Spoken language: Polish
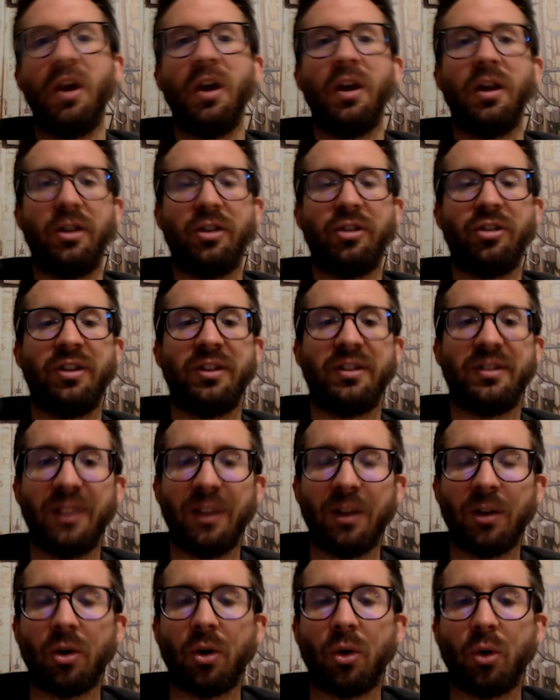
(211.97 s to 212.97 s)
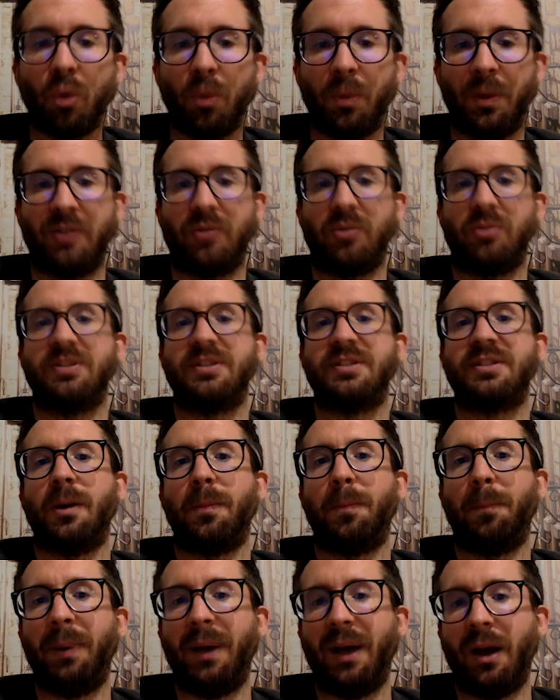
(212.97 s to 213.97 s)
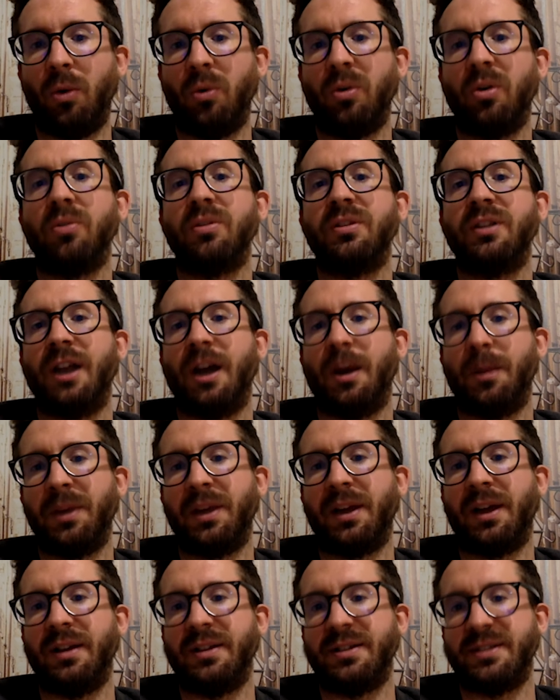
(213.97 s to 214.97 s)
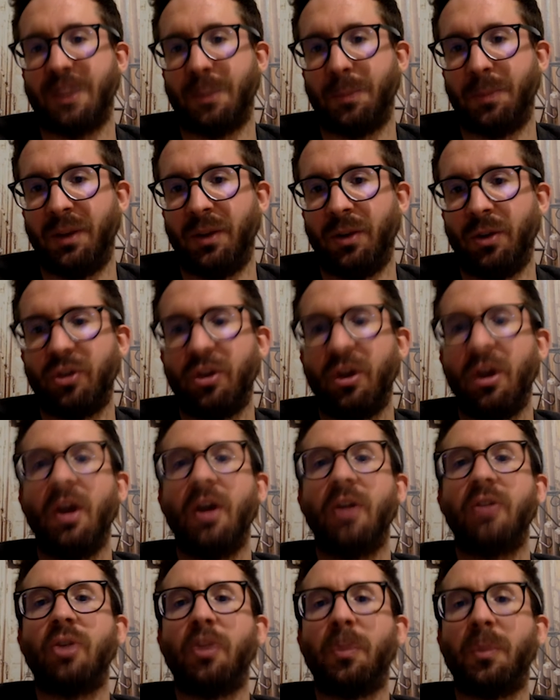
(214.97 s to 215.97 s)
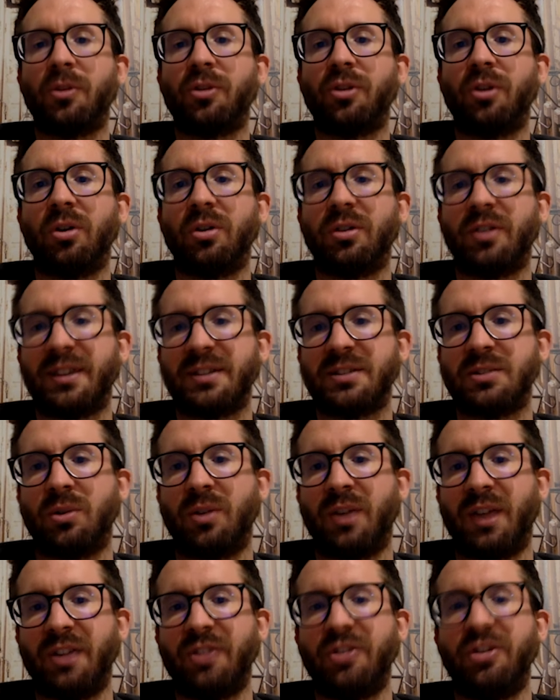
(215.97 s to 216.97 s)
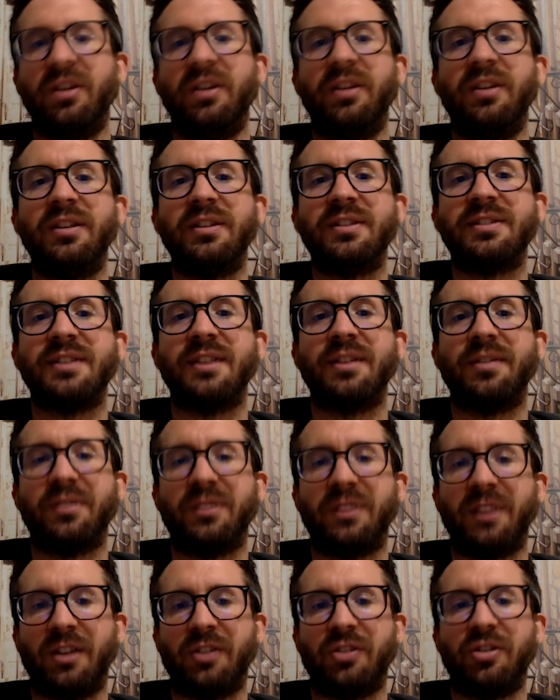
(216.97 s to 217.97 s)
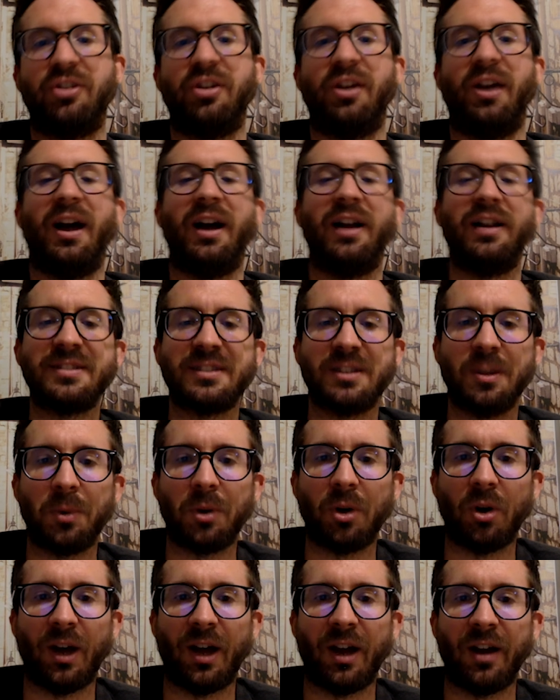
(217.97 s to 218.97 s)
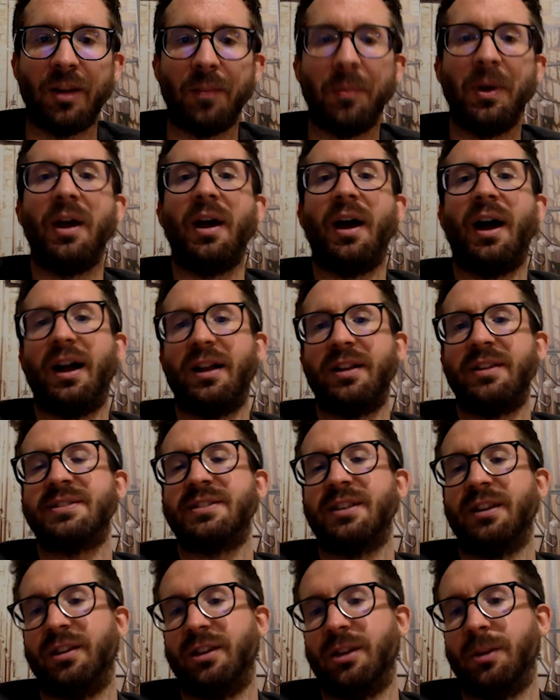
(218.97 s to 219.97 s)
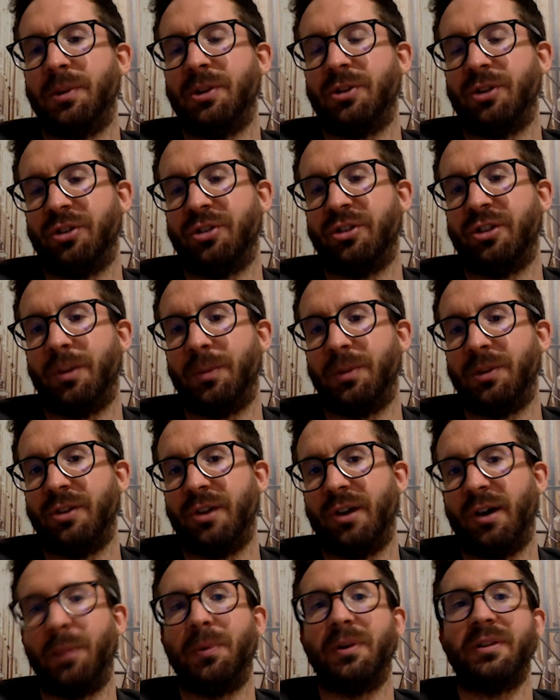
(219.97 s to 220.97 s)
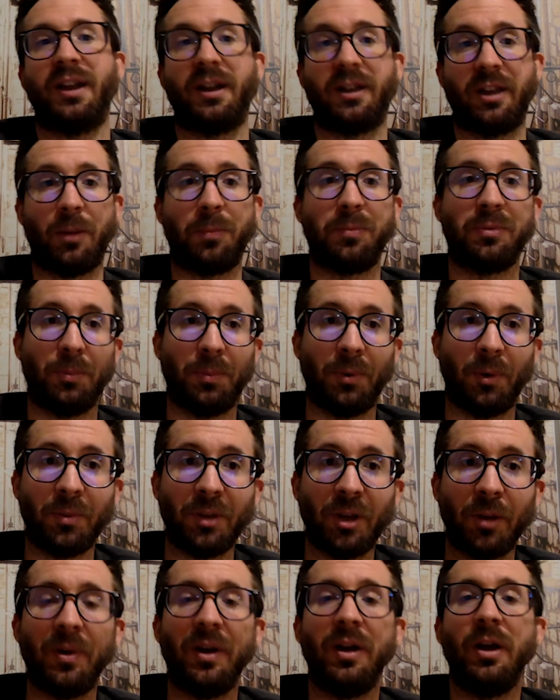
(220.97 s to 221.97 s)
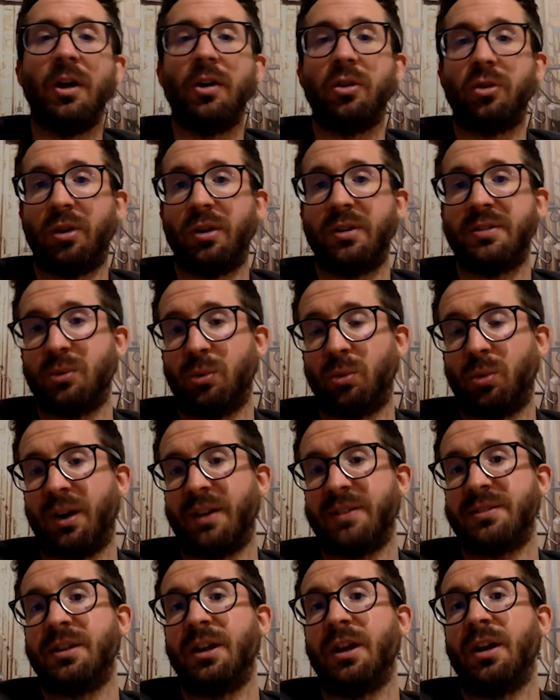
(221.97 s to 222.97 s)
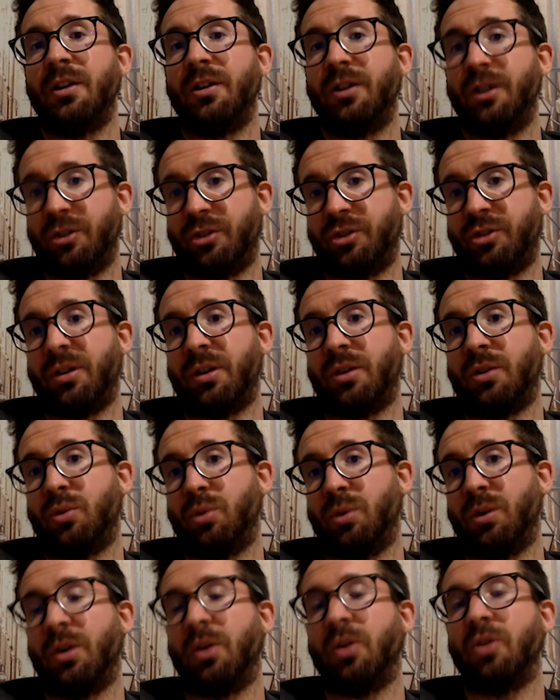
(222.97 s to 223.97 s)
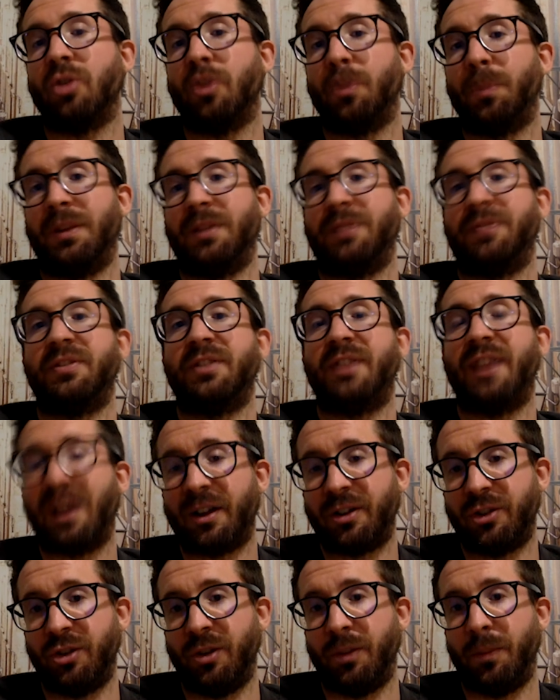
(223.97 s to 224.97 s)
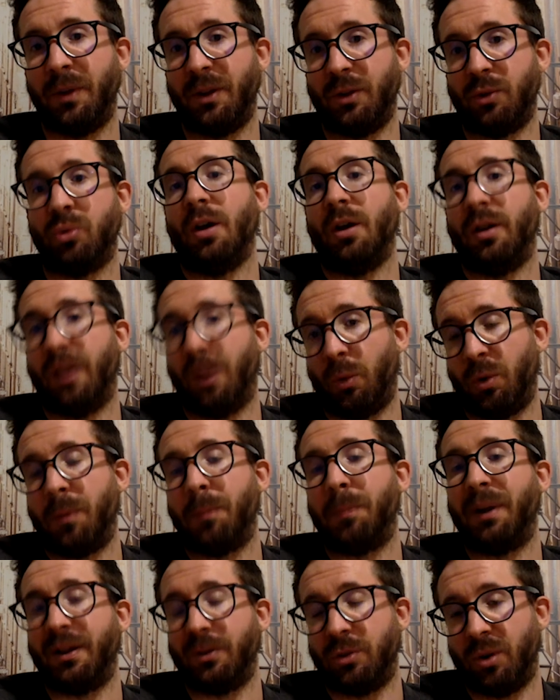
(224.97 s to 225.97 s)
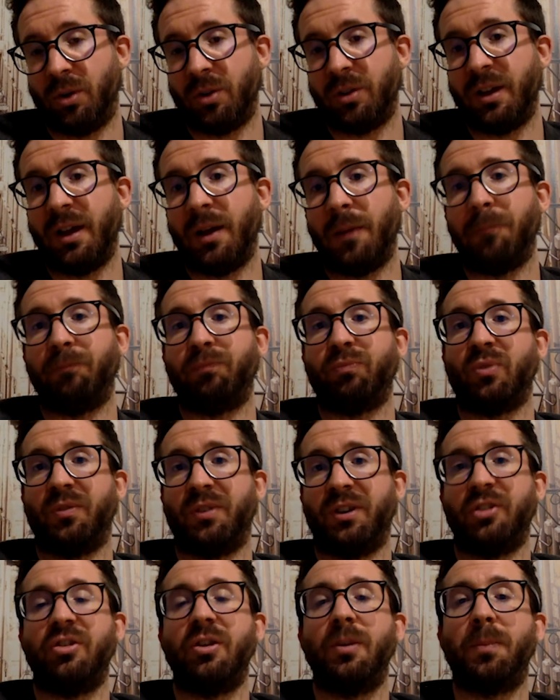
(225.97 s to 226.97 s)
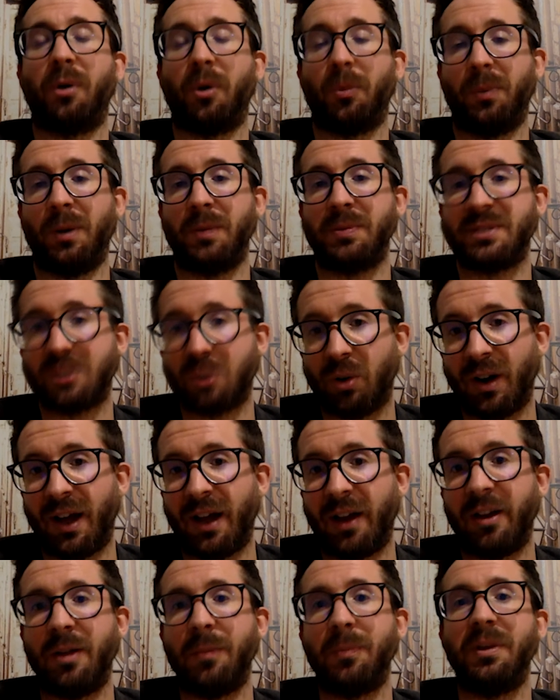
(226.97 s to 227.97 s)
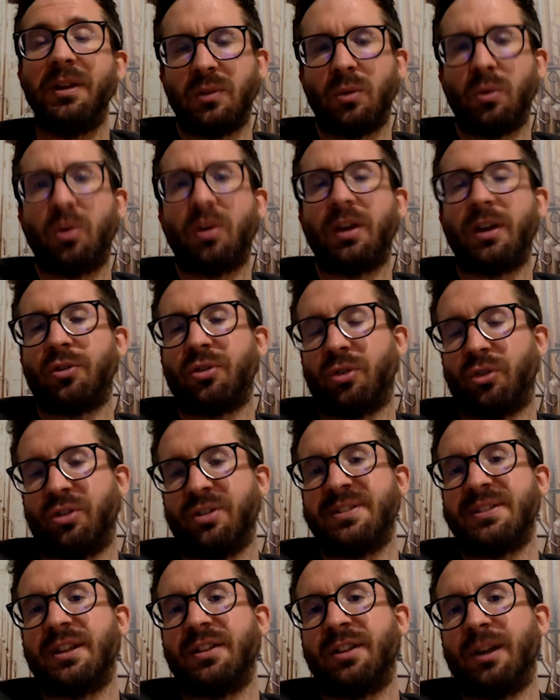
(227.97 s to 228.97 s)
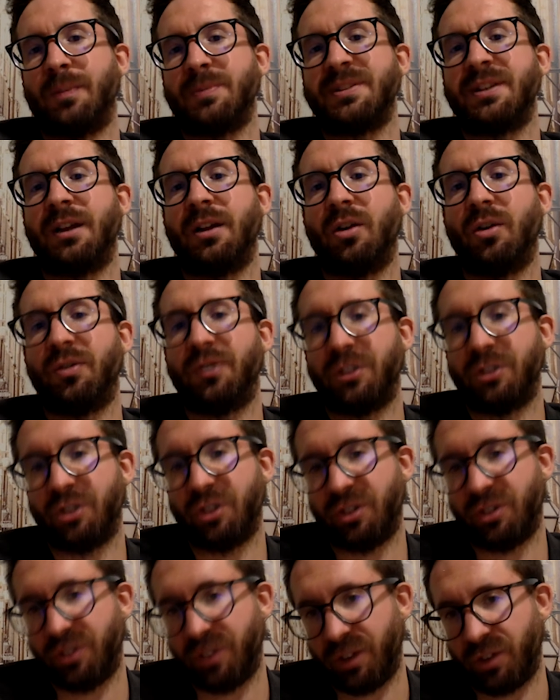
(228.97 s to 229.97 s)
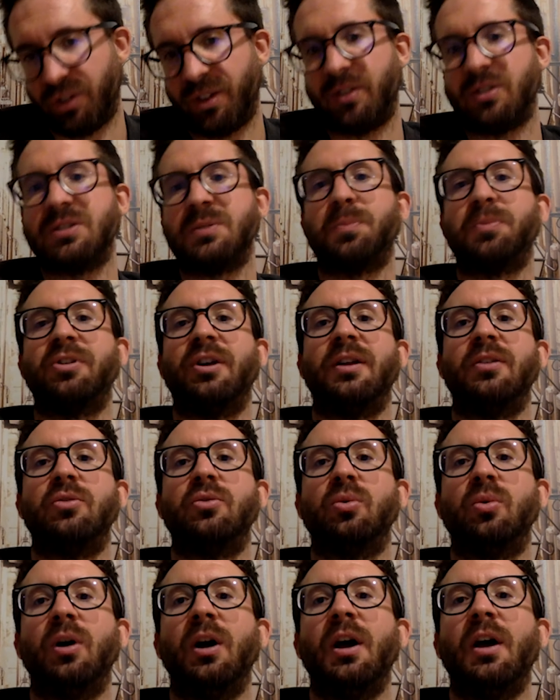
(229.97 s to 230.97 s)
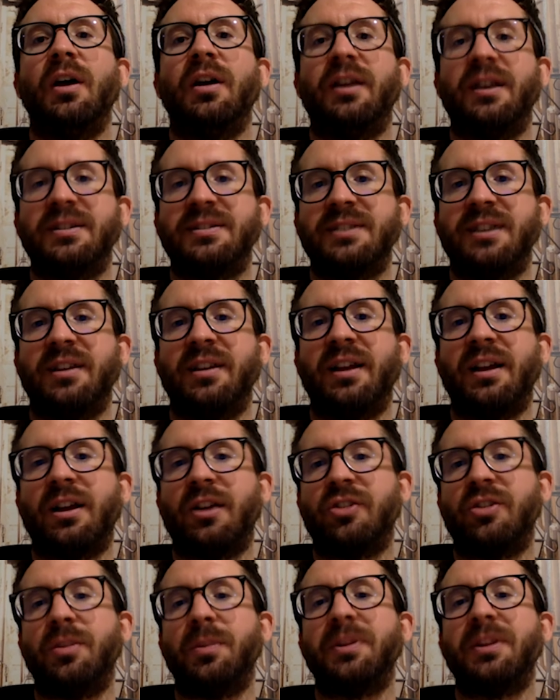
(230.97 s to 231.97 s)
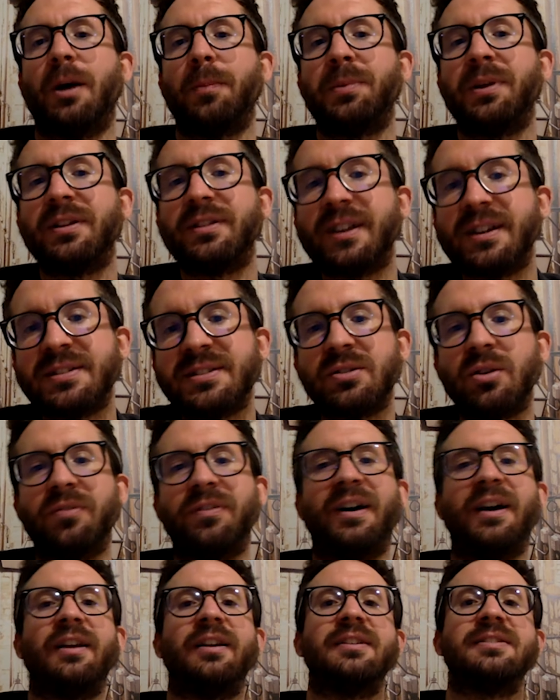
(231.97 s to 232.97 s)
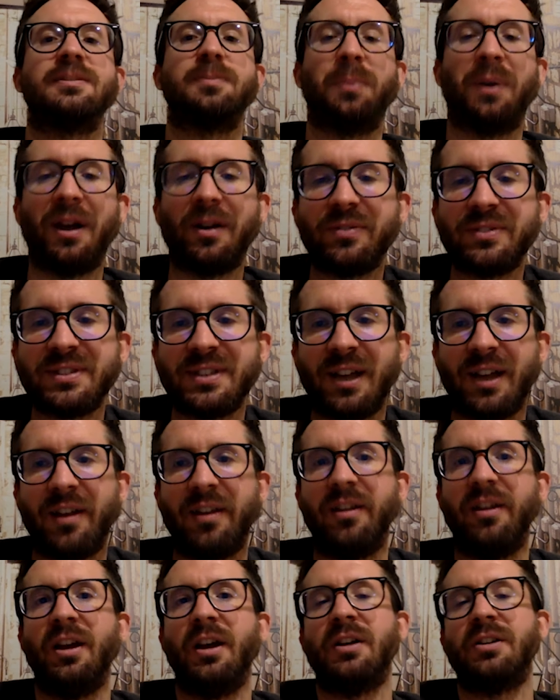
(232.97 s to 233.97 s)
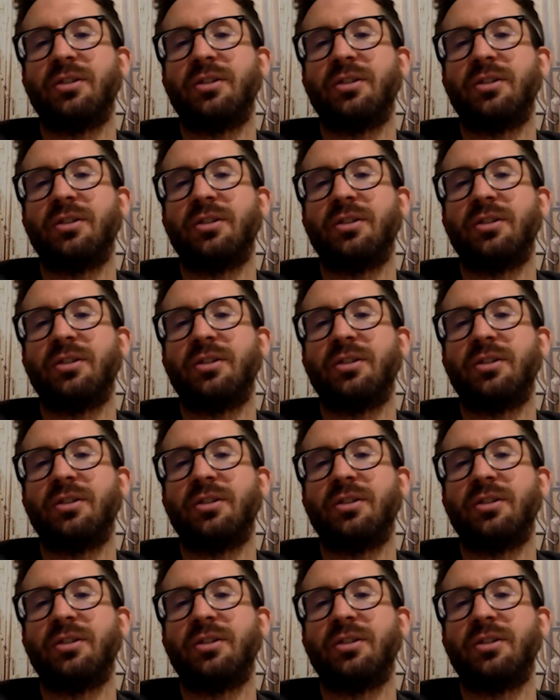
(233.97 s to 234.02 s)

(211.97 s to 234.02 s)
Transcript: Jeśli tylko Hubert uzyska pełną dynamikę i stabilność, to może od razu grać i nic nie wydarzy się ani z tym kolanem, ani z innymi częściami ciała. Bo tak jak przypomnijmy, to jest uraz jeszcze, który go dopadł w trakcie meczu na Wimbledonie, właśnie problem z kolanem. Hurkacz korzysta tam z najnowocześniejszych najnowocześniejszego sprzętu, jest na każdym etapie testowany, sprawdzany.